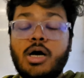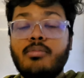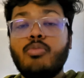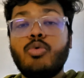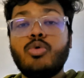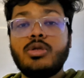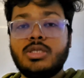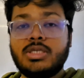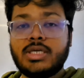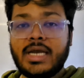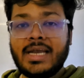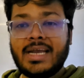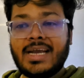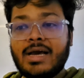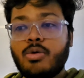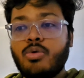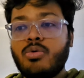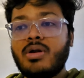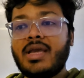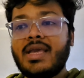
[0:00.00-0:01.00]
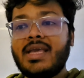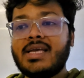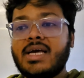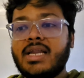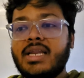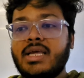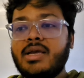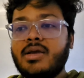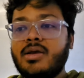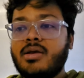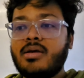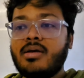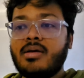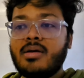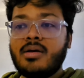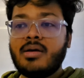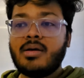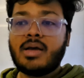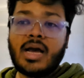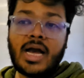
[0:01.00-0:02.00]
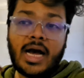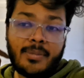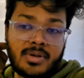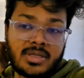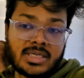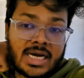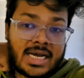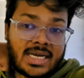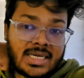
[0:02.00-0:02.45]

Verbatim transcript: মন চায় কারণ এইখানে আমি